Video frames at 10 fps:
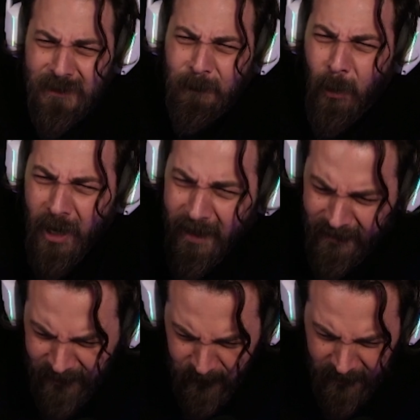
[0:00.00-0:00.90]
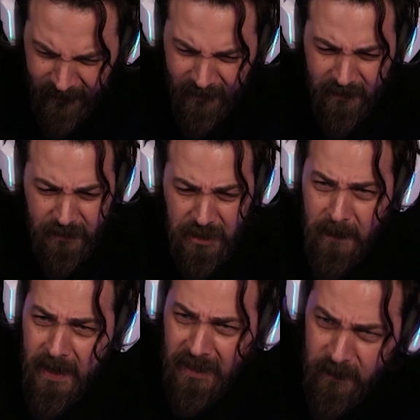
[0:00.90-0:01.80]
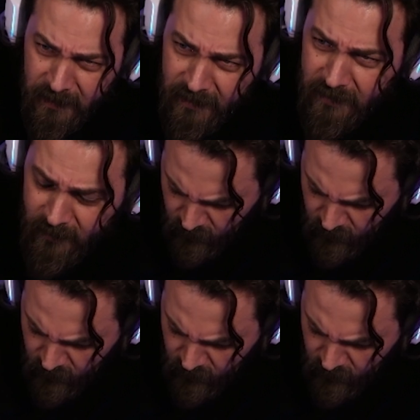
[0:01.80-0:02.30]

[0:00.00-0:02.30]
Spor aleti mi? Yemek mi?